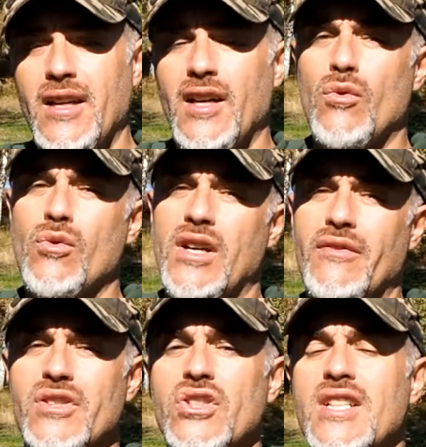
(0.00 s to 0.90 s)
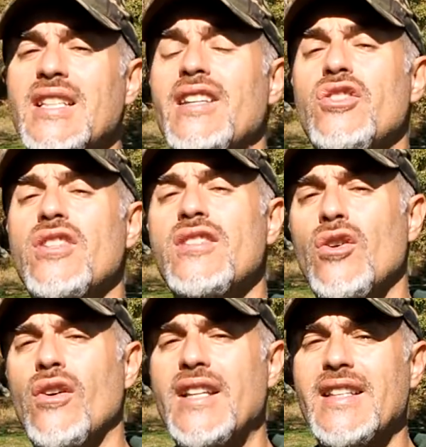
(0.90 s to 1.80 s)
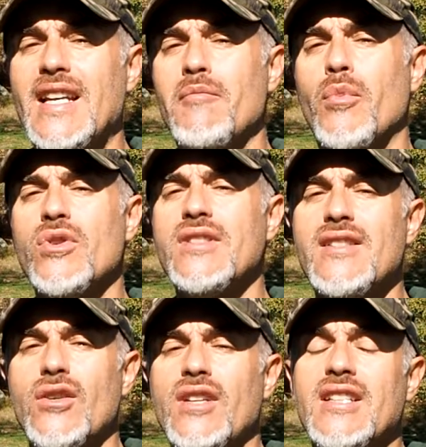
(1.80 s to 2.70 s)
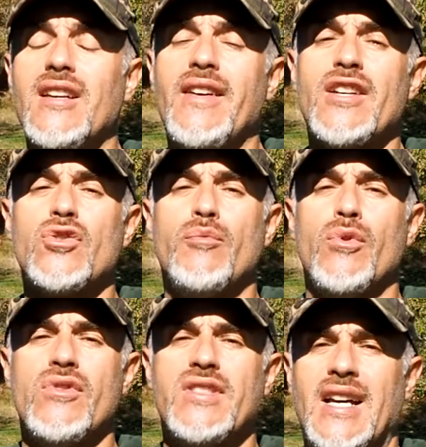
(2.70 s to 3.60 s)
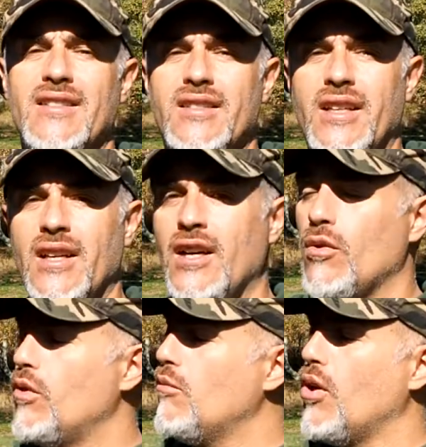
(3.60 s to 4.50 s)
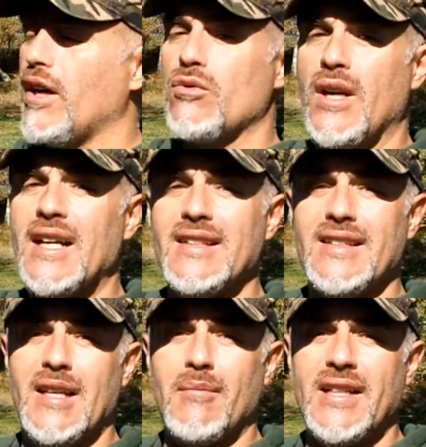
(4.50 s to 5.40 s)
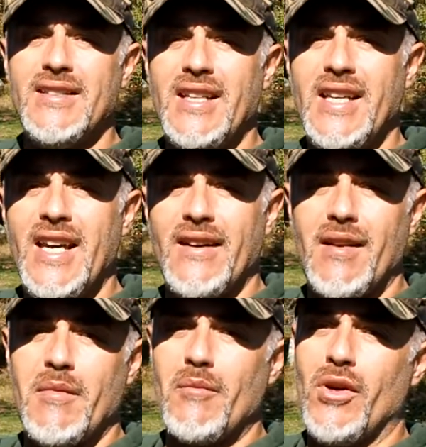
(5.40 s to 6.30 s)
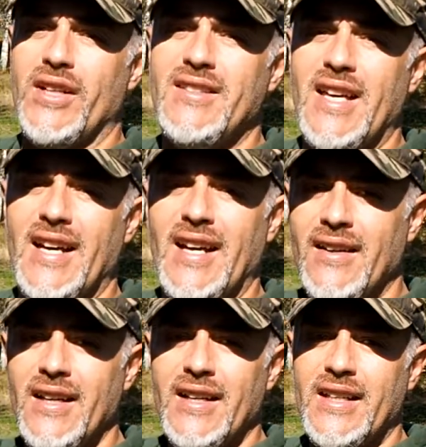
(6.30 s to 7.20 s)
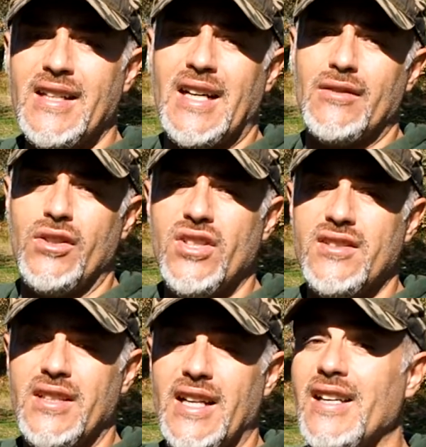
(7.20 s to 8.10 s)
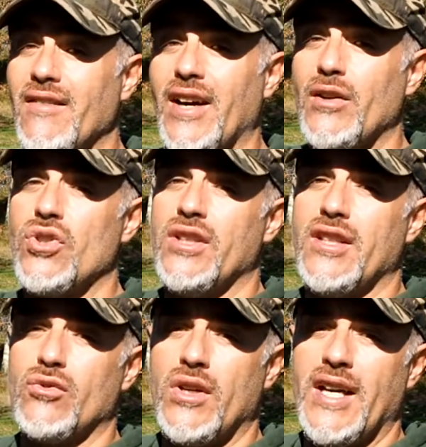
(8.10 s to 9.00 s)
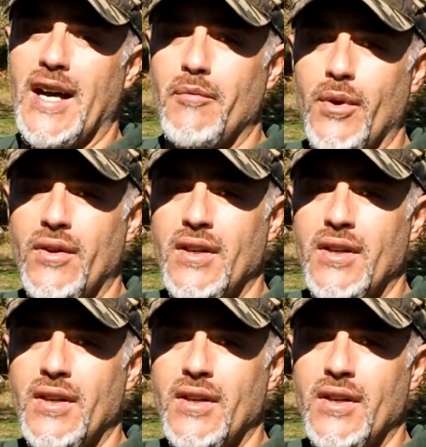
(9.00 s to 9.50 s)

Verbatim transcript: una facilità di gestione delle impostazioni attraverso i pulsanti, una buona durata delle batterie, una memoria interna in grado di gestire anche varie uscite sul campo.